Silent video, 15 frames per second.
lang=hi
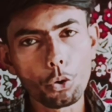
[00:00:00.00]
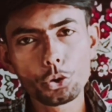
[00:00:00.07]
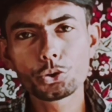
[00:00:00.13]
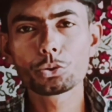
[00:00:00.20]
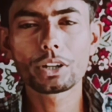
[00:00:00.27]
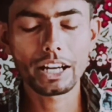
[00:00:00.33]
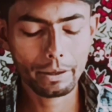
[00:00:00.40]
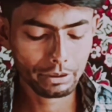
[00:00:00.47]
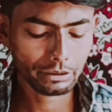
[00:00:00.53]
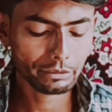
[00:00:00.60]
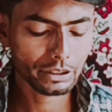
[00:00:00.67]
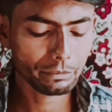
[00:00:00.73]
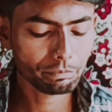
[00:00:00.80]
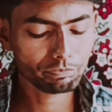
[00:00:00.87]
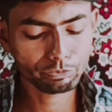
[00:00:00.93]
हो चुका है
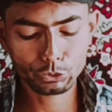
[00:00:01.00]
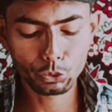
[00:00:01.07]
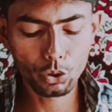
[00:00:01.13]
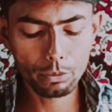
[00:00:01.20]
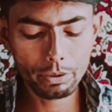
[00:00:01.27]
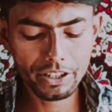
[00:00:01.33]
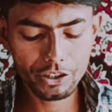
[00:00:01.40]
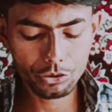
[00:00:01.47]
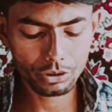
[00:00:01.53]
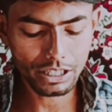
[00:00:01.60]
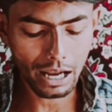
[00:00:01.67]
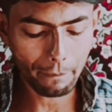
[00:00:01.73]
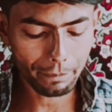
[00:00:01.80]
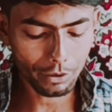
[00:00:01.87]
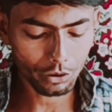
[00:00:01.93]
मतलब कि कोई भी इशू
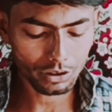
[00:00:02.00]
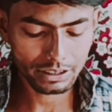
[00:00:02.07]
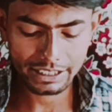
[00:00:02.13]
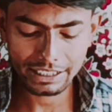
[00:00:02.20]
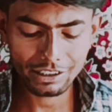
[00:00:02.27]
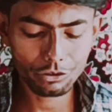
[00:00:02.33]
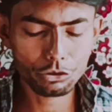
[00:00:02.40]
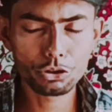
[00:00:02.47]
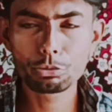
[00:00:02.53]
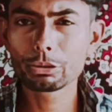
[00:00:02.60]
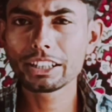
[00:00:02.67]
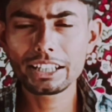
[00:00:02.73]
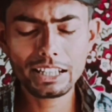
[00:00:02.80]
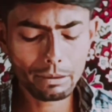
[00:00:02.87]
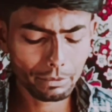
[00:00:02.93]
यहाँ पे और नहीं है कुछ
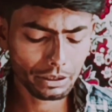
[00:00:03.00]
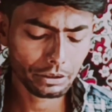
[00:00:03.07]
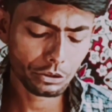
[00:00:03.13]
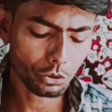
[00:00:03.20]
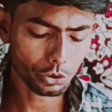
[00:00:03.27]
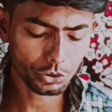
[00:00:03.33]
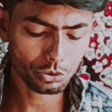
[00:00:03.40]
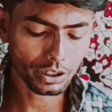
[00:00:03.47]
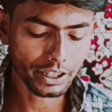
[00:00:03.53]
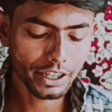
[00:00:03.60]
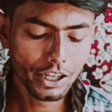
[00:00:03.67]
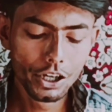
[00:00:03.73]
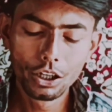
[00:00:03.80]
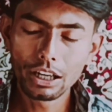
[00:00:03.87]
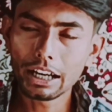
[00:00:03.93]
भी नहीं है मतलब कि हो चुका
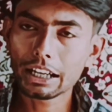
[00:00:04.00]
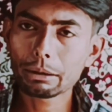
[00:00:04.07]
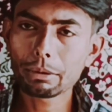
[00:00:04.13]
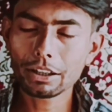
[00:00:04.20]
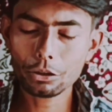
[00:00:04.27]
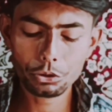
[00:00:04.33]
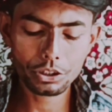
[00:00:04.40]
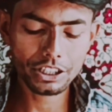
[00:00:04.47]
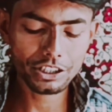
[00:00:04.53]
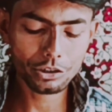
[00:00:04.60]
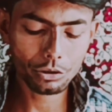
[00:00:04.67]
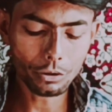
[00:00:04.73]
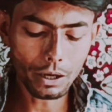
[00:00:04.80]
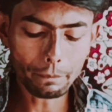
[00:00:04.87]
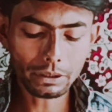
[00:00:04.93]
है अगर मान लो कि
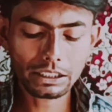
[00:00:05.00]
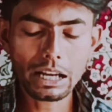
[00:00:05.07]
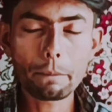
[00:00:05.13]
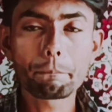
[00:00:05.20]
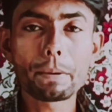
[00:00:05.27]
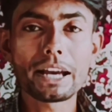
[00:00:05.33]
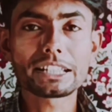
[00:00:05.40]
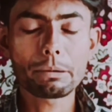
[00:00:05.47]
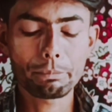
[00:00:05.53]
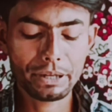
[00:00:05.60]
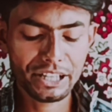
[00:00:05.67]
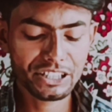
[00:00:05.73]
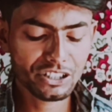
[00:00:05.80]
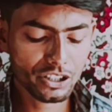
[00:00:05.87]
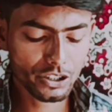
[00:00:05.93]
किसी को मतलब कि आप पैसा
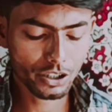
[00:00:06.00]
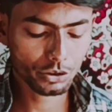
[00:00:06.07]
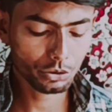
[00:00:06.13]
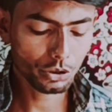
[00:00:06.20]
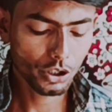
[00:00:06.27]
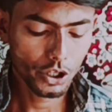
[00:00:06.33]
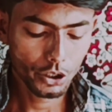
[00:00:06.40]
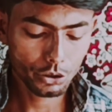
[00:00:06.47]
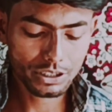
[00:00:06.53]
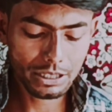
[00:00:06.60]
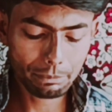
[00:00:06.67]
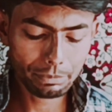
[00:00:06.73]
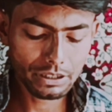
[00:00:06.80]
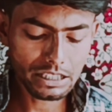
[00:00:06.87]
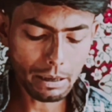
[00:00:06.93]
भेजना चाहते हो तो
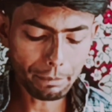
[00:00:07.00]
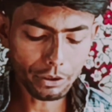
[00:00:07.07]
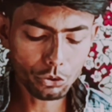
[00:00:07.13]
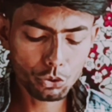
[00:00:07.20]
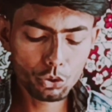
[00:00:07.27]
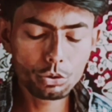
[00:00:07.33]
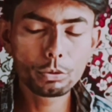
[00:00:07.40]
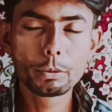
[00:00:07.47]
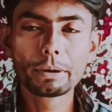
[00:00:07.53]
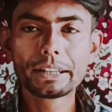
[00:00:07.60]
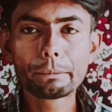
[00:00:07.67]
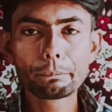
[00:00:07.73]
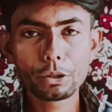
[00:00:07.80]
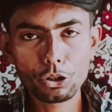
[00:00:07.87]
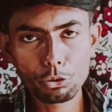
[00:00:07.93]
सिंपली यहाँ पर टू
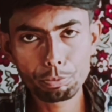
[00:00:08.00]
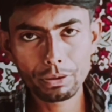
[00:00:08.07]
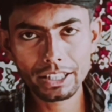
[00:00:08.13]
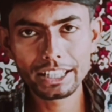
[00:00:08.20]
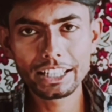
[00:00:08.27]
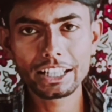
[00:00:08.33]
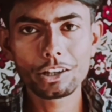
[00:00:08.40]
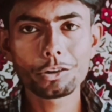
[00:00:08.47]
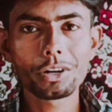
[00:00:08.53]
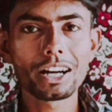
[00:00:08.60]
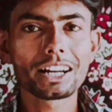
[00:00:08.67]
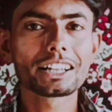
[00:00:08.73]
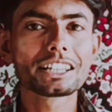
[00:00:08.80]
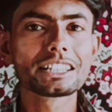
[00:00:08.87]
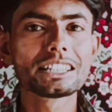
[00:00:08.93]
मोबाइल नंबर के ऊपर क्लिक करो
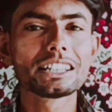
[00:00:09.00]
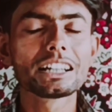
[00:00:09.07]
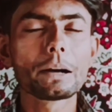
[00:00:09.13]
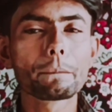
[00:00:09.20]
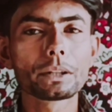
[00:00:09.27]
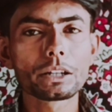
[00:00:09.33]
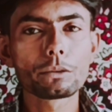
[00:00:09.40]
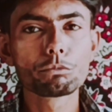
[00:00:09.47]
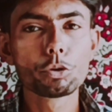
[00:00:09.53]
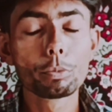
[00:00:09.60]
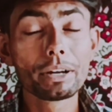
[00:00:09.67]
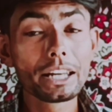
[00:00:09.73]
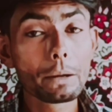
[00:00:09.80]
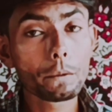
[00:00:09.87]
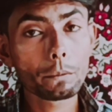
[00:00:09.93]
अगर किसी का मतलब कि
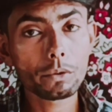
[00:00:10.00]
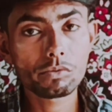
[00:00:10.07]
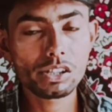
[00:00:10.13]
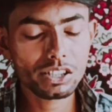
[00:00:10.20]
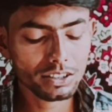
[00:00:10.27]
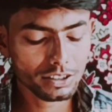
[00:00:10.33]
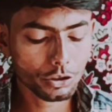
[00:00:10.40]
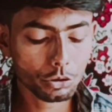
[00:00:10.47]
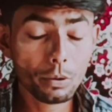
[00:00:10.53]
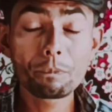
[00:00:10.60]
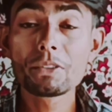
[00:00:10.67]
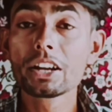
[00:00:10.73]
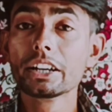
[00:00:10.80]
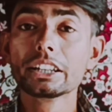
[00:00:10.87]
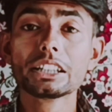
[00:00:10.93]
मोबाइल नंबर पर भेजना चाहते हो